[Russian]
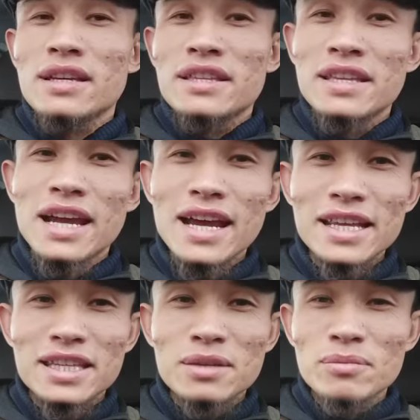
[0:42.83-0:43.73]

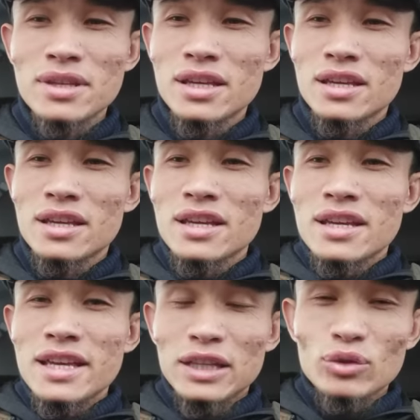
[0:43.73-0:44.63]
Дайте мне,
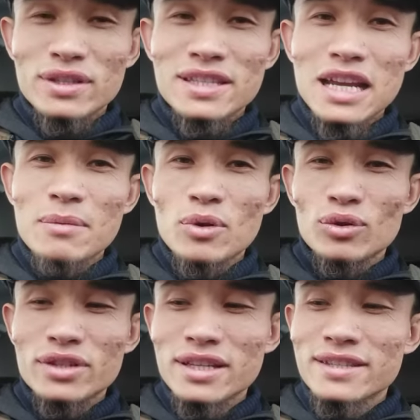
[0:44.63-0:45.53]
я тот самый
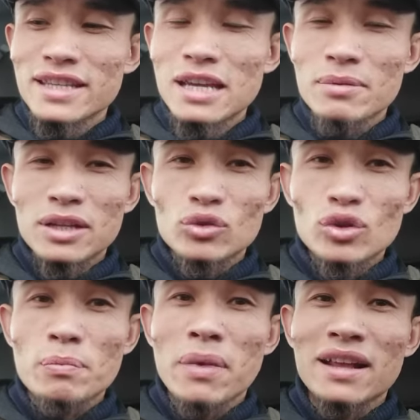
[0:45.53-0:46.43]
лжастаем,
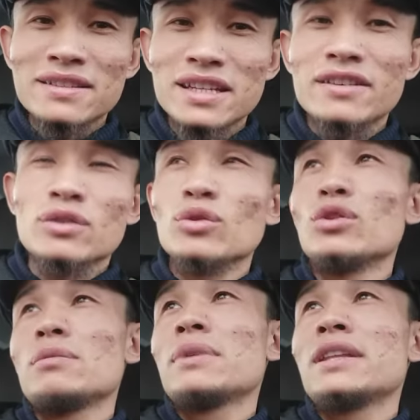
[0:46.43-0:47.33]
который поставил
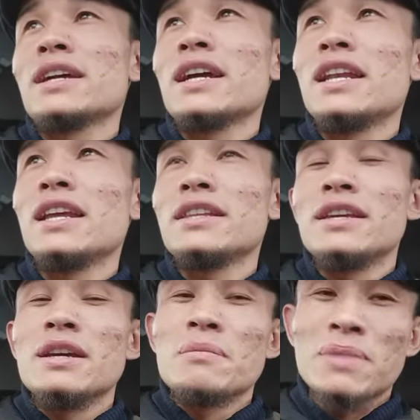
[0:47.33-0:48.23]
голубя на
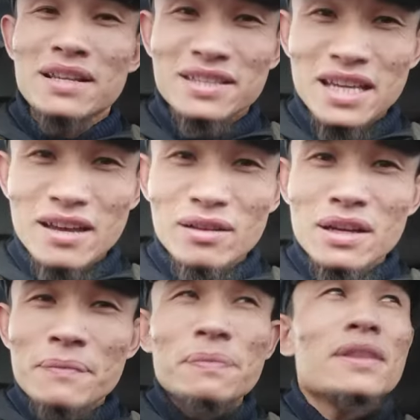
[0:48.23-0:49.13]
колени, поставил
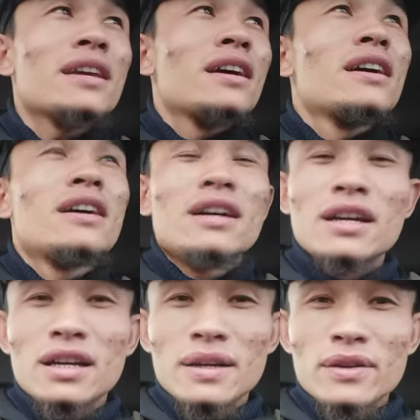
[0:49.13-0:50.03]

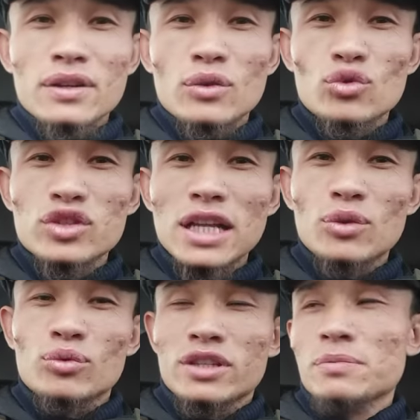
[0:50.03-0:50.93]
э,
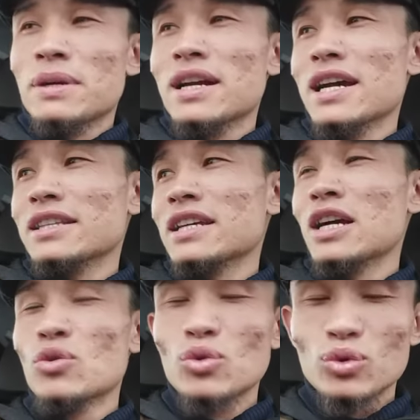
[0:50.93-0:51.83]
русалку на шпагат,
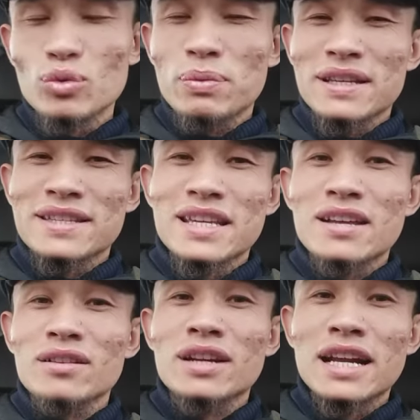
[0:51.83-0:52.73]
акулу
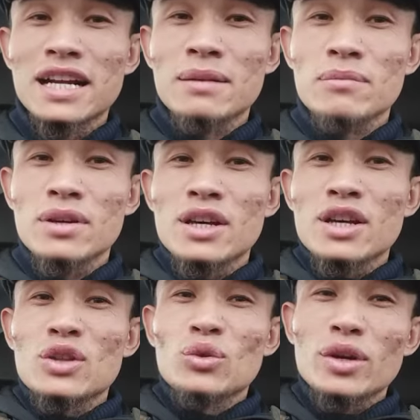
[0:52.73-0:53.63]
поставил раком,
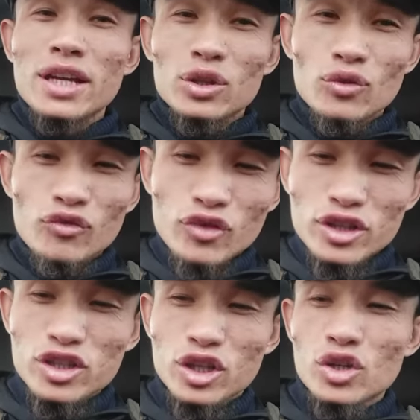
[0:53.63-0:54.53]
то эту
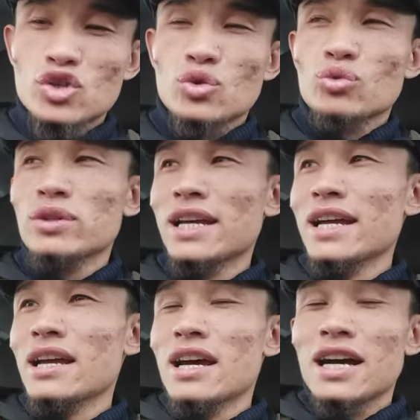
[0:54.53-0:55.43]
выскочку,
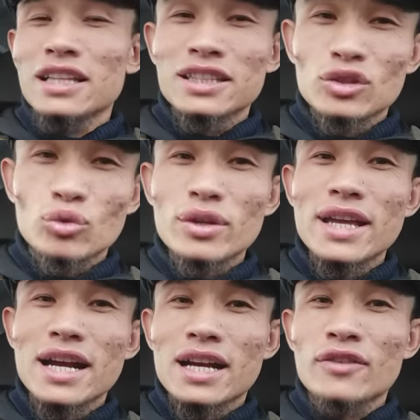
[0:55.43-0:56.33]
да,
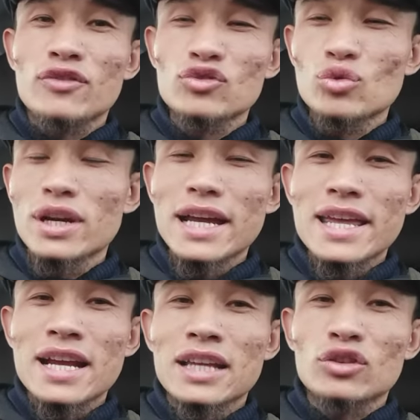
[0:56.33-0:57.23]
Алтынхуяка, физрука
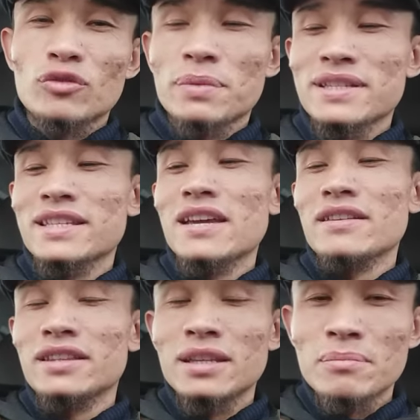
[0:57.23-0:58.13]
я готов
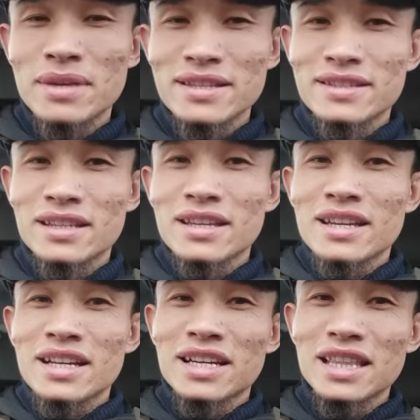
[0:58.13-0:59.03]
поставить на место.
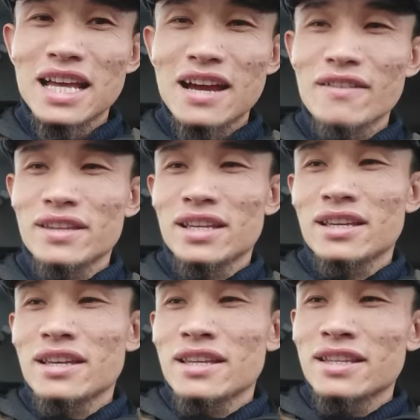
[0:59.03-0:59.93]

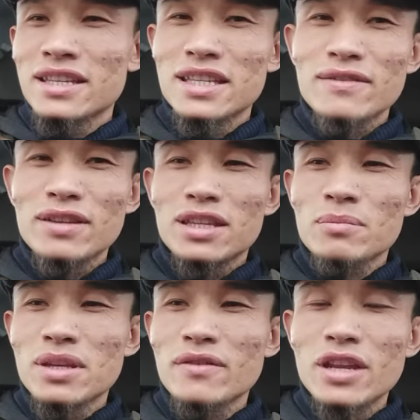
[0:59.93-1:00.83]
Главное, назовите
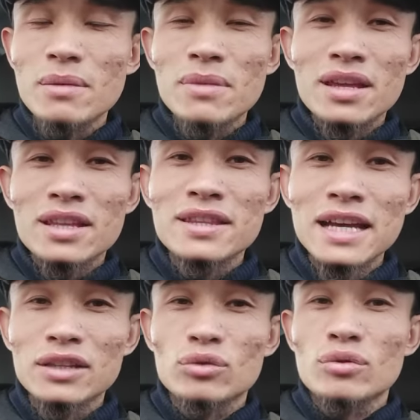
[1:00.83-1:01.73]
мне время и
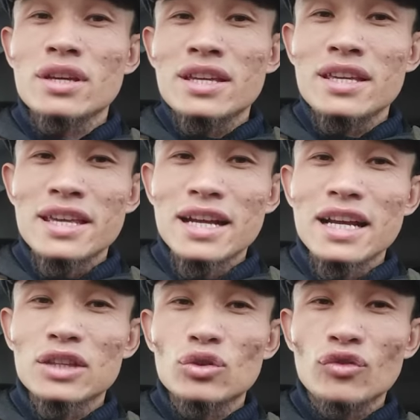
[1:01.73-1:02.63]
дату, и я
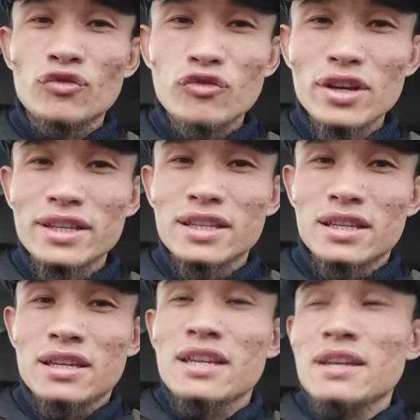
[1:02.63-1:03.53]
готов выйти.